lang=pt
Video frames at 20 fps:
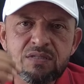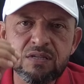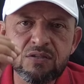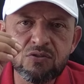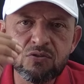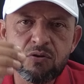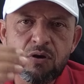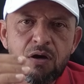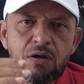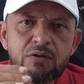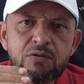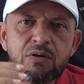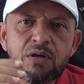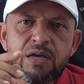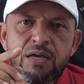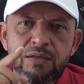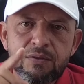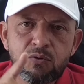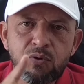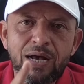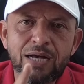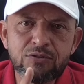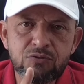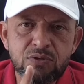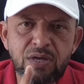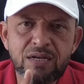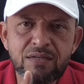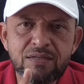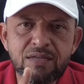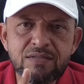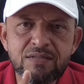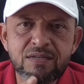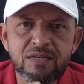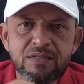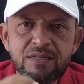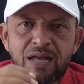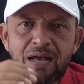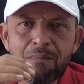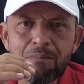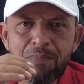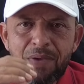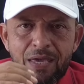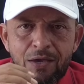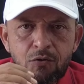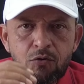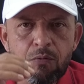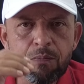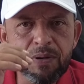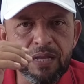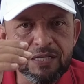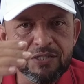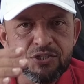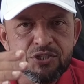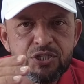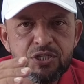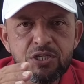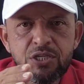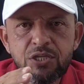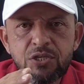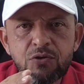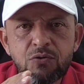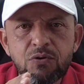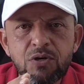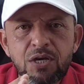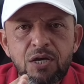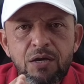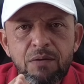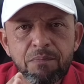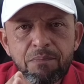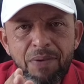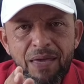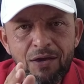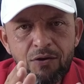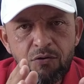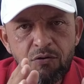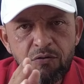acessórios, no caso do LTZ, tá? Bem completinho, bem